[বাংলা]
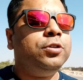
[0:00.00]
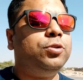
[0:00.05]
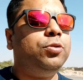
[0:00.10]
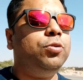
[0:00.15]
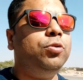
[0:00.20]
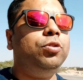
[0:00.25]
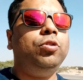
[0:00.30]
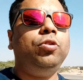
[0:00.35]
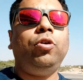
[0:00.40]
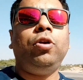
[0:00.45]

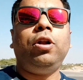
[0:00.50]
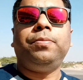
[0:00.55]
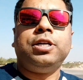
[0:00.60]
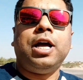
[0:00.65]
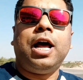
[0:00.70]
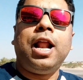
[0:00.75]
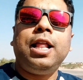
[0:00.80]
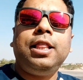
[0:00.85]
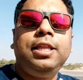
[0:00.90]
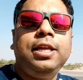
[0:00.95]
সুন্দর
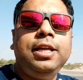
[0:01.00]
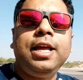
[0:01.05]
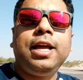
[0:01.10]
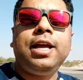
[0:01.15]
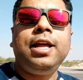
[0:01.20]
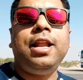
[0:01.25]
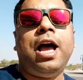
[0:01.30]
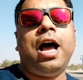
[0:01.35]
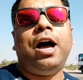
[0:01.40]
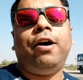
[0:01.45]
সারাদিন
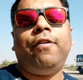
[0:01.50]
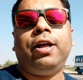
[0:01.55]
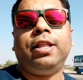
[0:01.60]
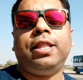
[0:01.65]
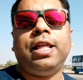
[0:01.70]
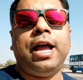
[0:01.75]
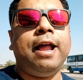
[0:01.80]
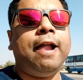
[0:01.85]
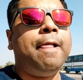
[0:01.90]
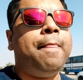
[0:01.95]
এখানে হাওয়া
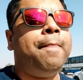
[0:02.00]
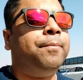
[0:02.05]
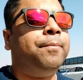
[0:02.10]
দেয়